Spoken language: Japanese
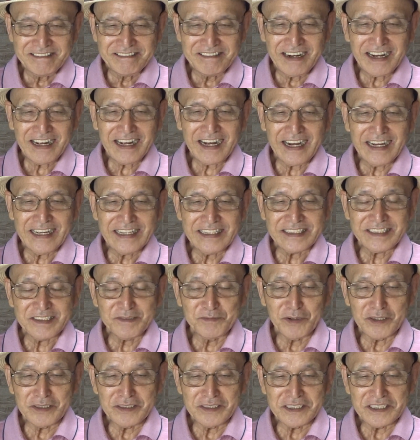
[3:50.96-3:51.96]
我が一
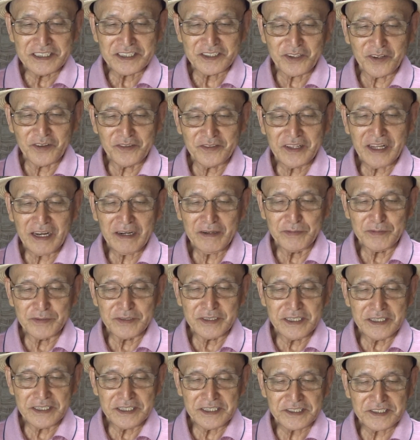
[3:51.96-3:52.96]
門にそんな不
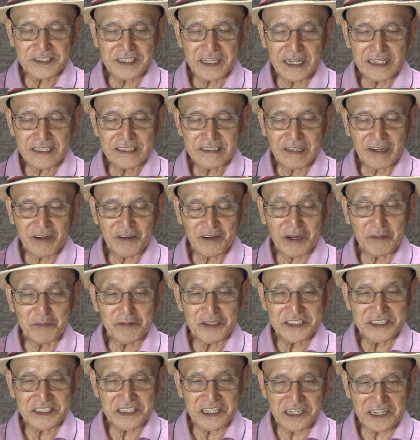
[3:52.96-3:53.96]
分率があったのか
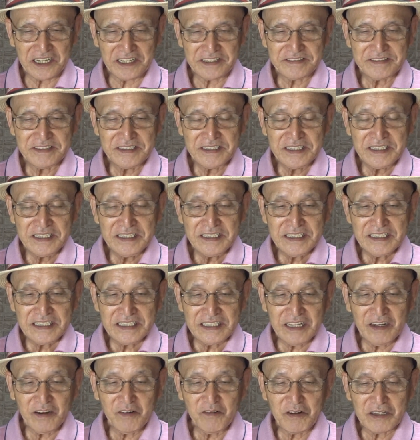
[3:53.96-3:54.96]
もしれない。
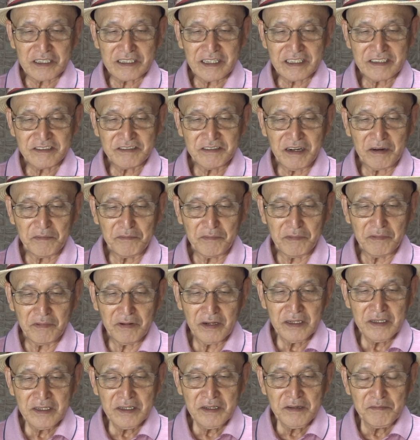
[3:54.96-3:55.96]
なお私は
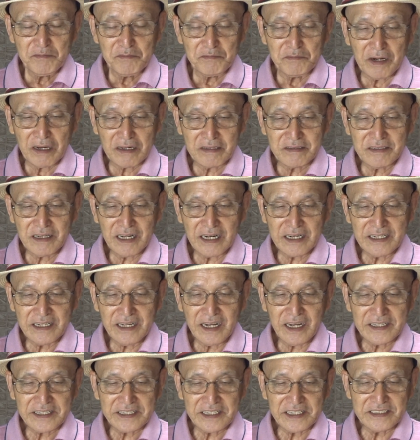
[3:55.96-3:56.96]
丸刈り
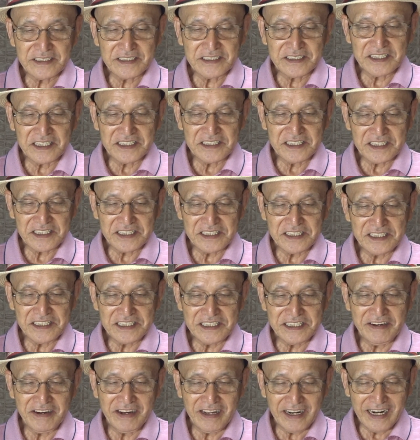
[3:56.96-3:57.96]
が決定的
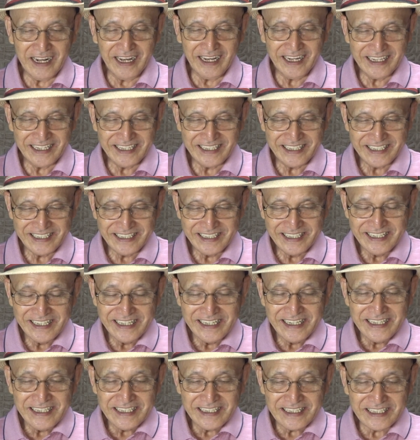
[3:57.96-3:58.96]
に似合わない。
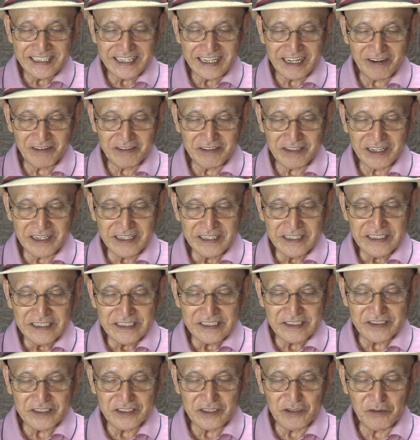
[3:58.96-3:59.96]
なので
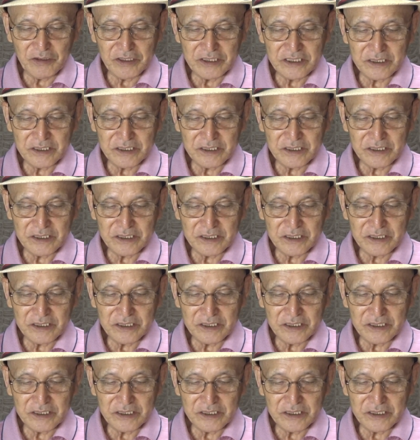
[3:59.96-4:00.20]
必要に